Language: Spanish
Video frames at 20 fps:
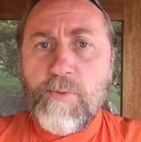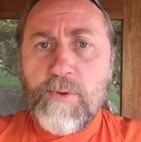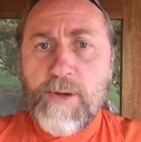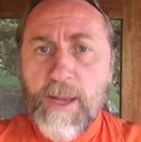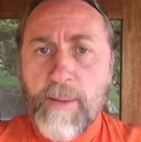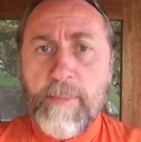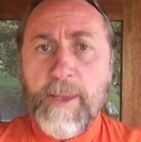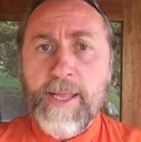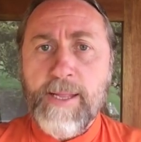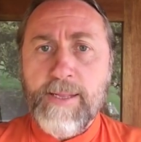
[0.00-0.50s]

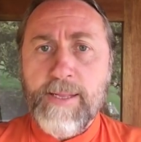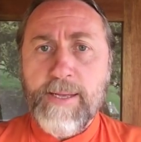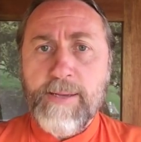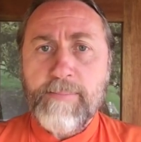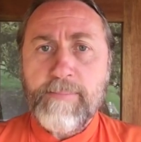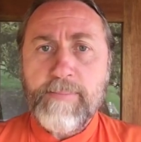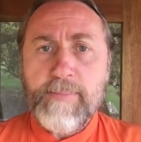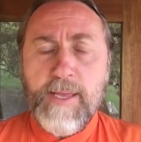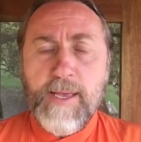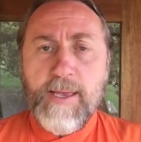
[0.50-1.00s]
la
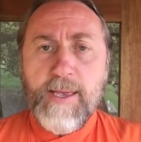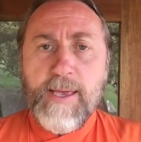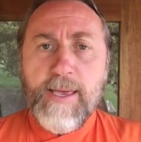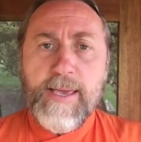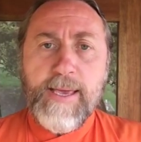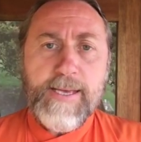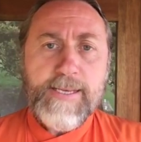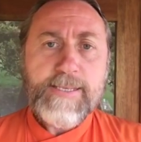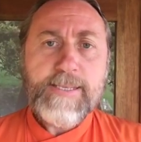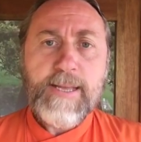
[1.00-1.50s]
mente,
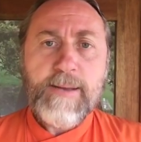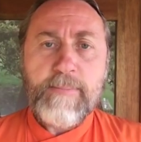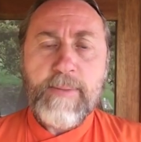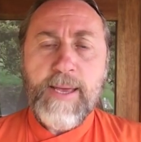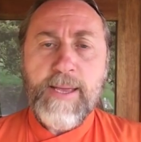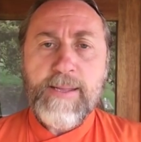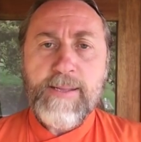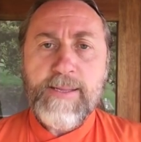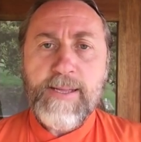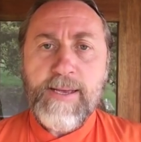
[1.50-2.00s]
y esta
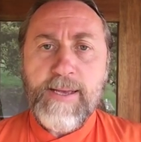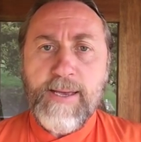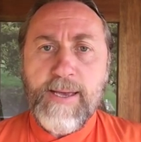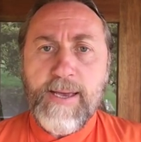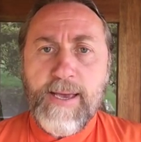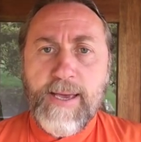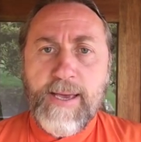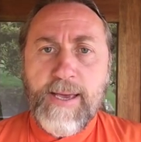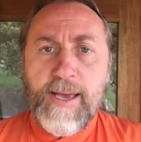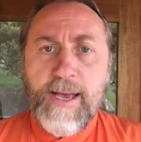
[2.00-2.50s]
mente
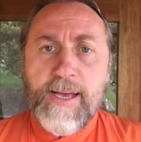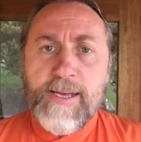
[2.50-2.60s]
eh,